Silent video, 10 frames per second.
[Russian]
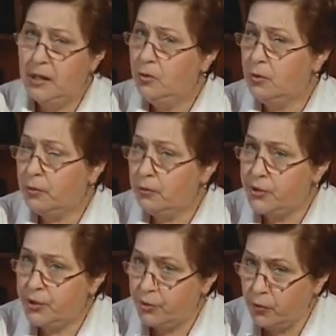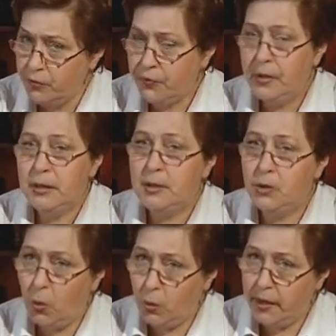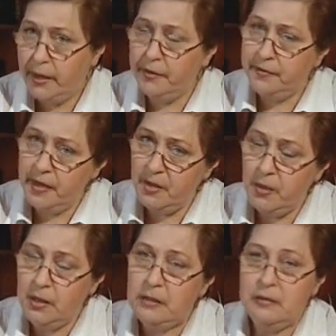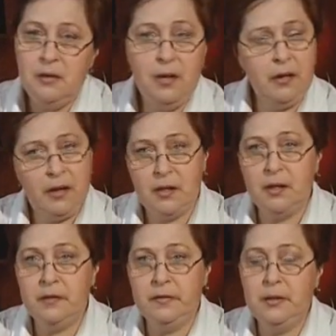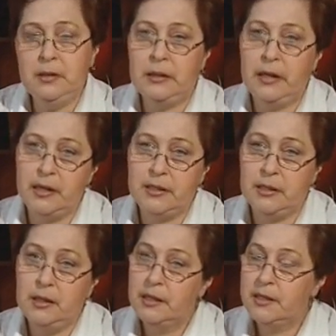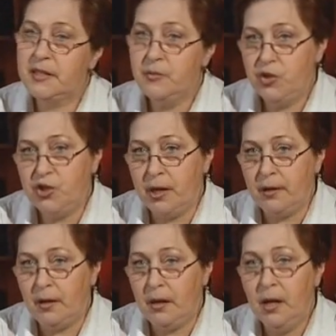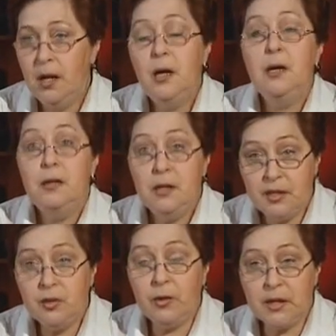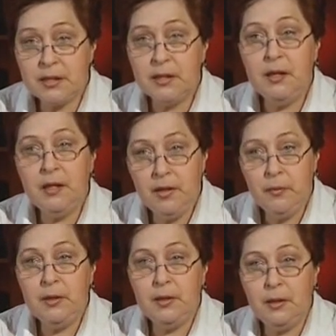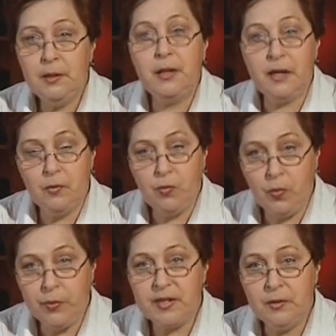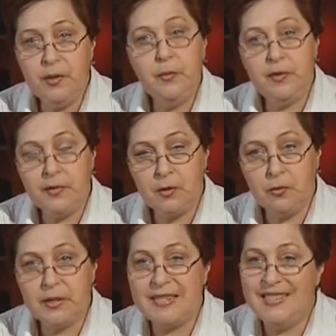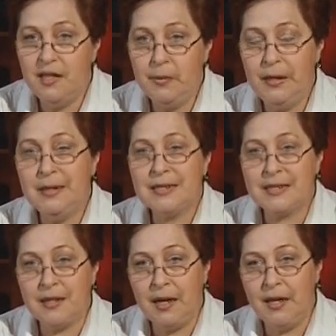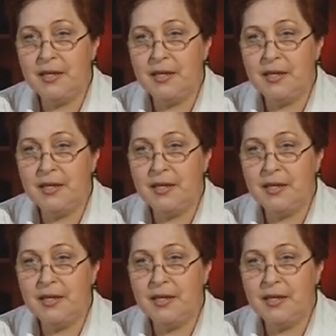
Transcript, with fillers: Но Хрущев долгое время не реагировал на эти замечания. И ситуация именно таким образом и повернулась. Земли стали